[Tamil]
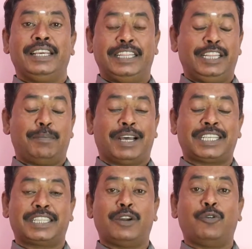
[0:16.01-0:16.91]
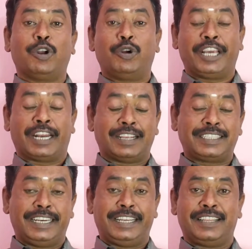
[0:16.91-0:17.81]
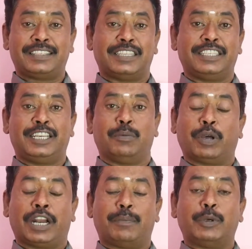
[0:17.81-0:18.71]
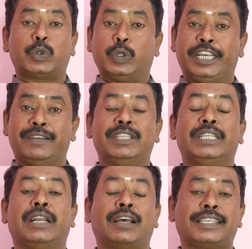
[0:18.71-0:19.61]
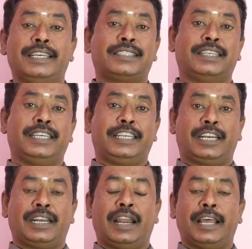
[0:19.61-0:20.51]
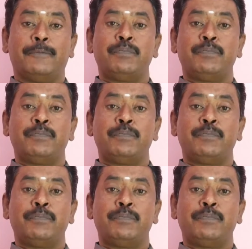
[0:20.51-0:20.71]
இந்த மாதத்தில் உங்களுடைய ராசியிலேயே தான் சஞ்சரிக்க போகிறார் அப்போ சூரியன் வந்து ராசியில் சஞ்சரிக்கிறனால